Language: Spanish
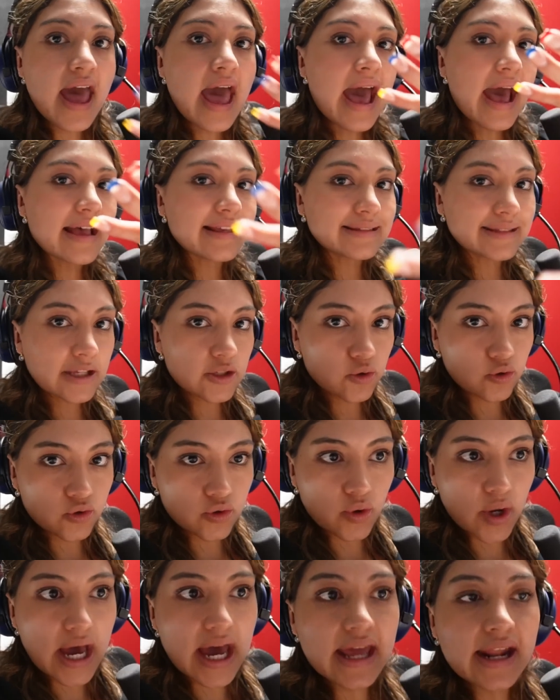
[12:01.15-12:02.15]
hasta sus
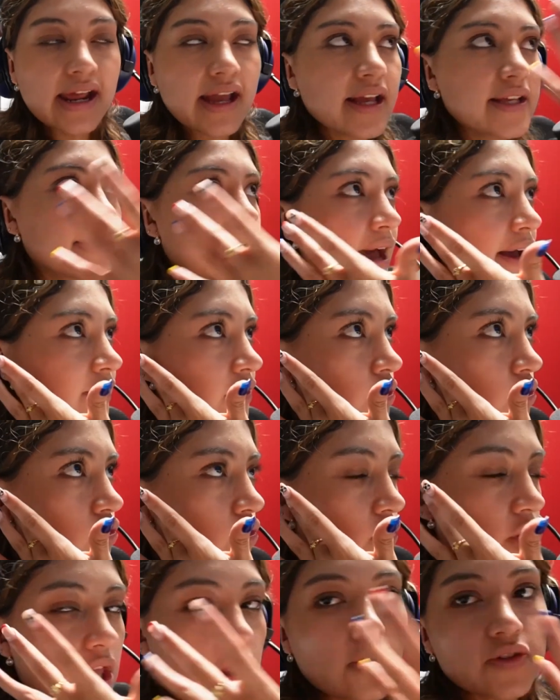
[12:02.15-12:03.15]
hogares, hasta sus
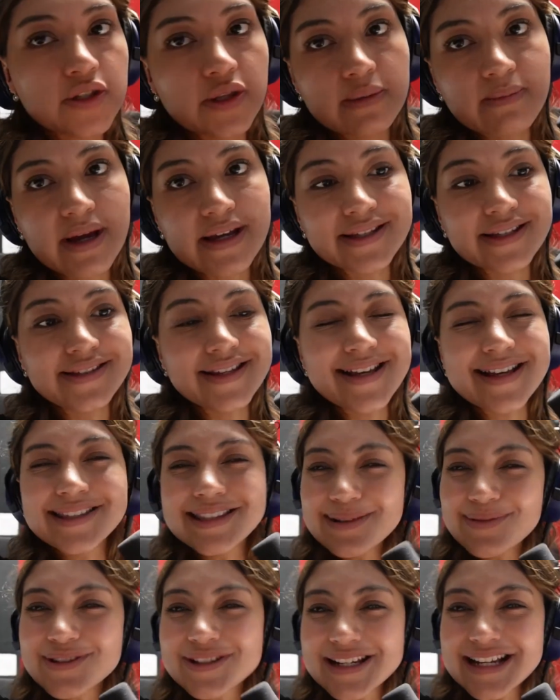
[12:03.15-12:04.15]
oídos y demás. Así que
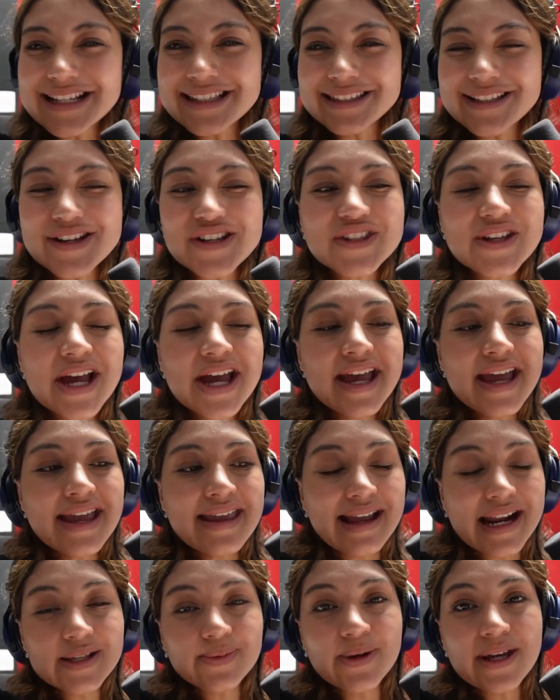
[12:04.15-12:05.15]
estamos listos,
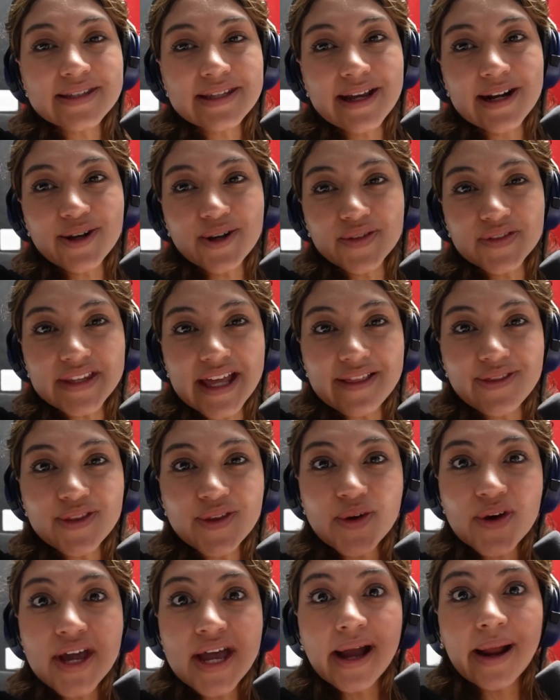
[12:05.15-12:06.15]
ya les voy a seguir
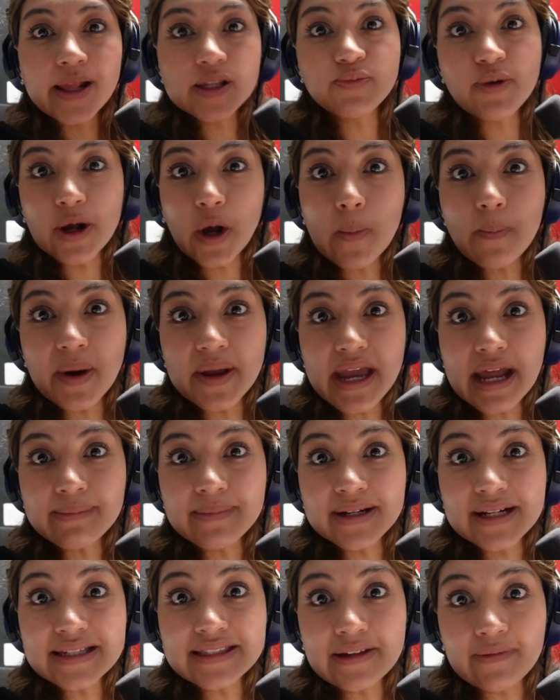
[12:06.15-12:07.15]
contando. Gracias por
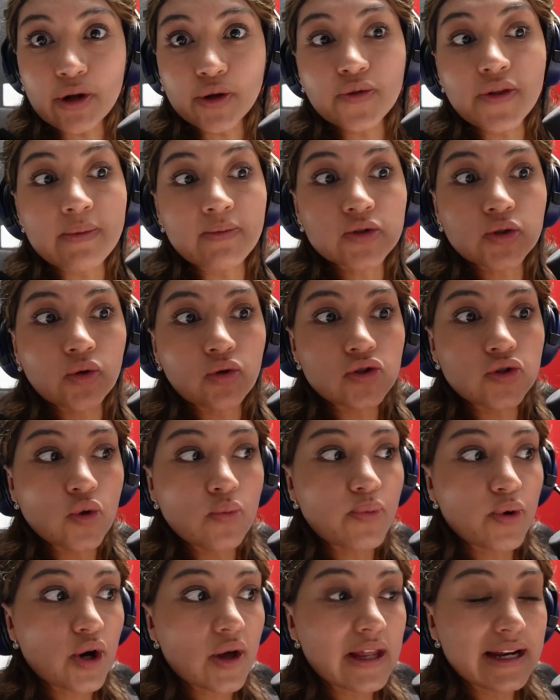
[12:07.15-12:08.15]
acompañarme en este vlog donde hemos conocido
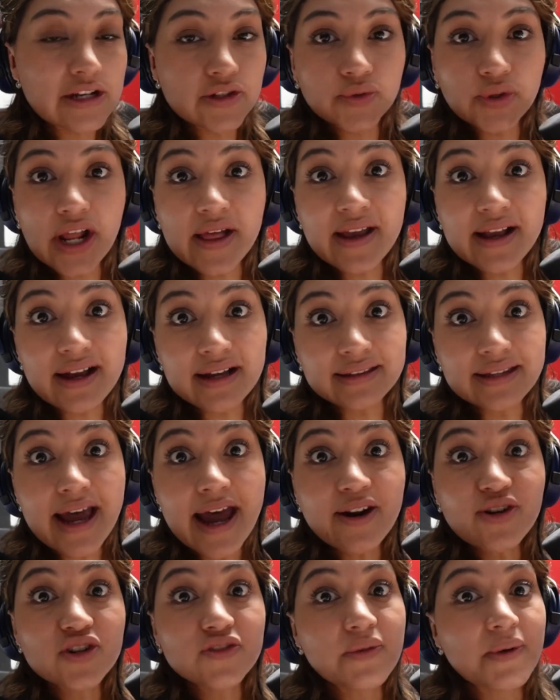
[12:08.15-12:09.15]
un poco de la historia de
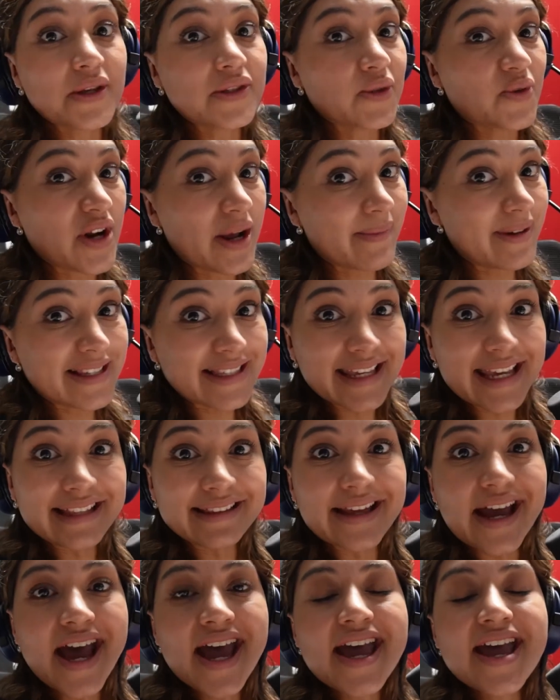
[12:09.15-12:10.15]
Qatar, nos fuimos hasta una
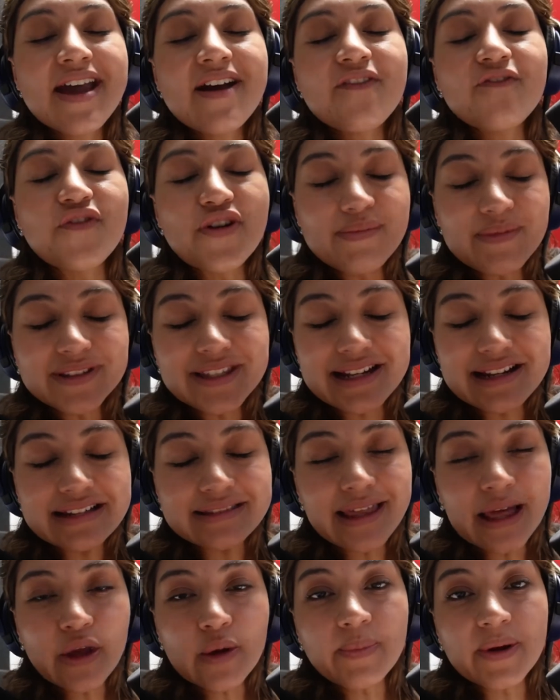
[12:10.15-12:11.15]
mezquita, fuimos al
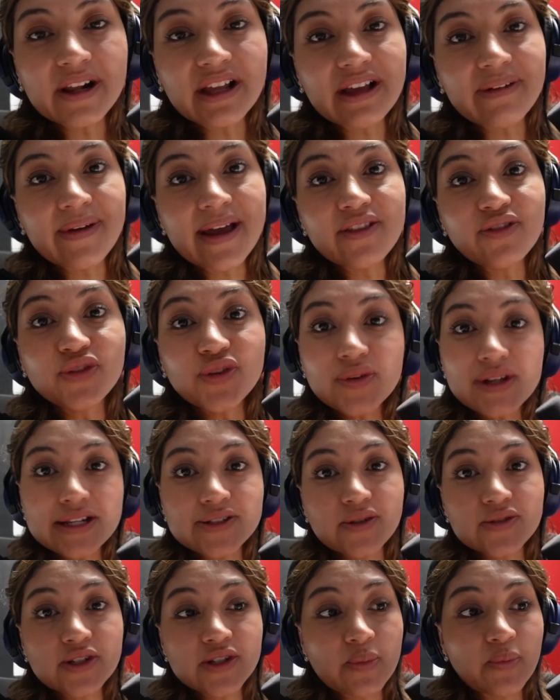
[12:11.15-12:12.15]
estadio para que vean todas
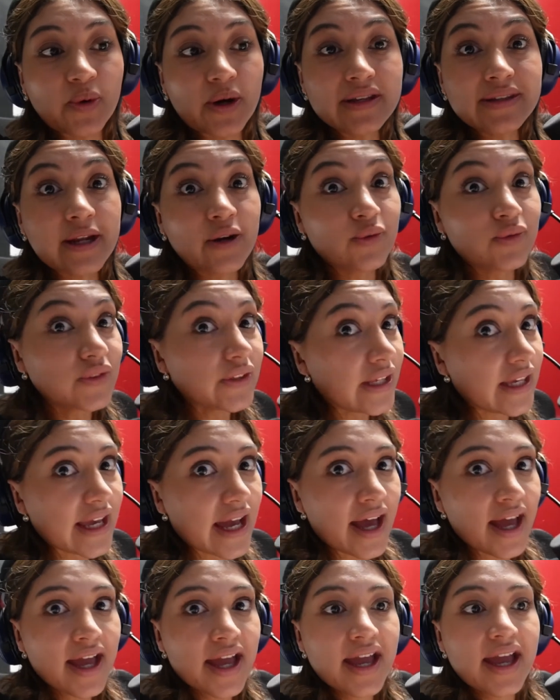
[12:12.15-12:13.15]
las cosas que se puede hacer un
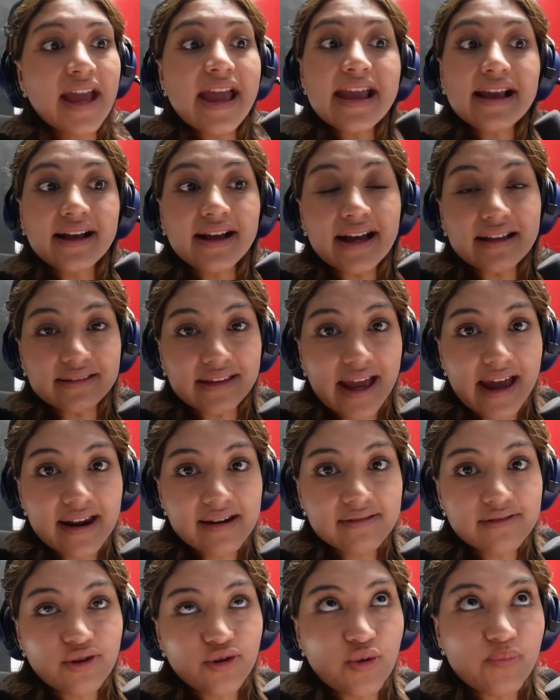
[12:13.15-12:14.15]
día en
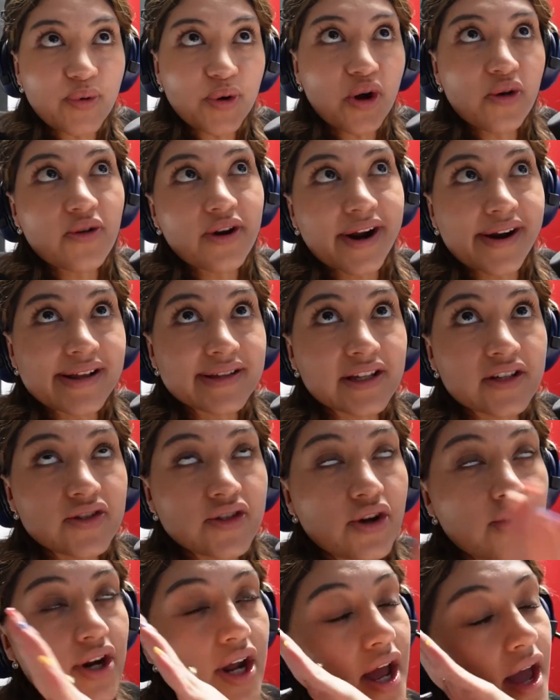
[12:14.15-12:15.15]
Qatar con un poco de
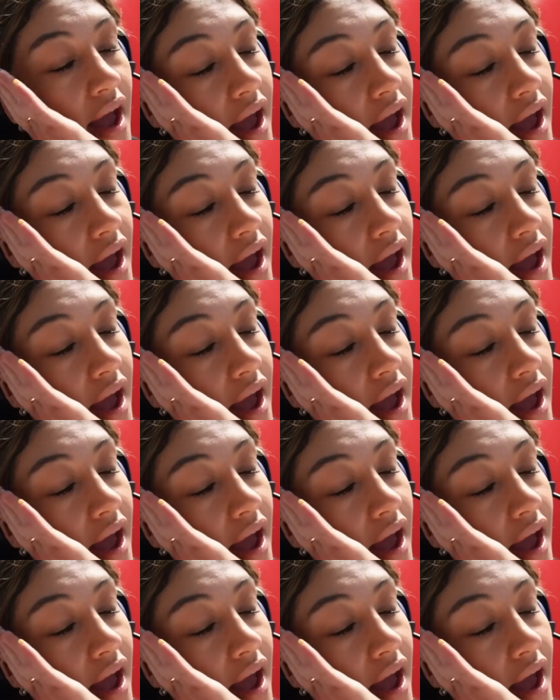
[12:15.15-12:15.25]
organización,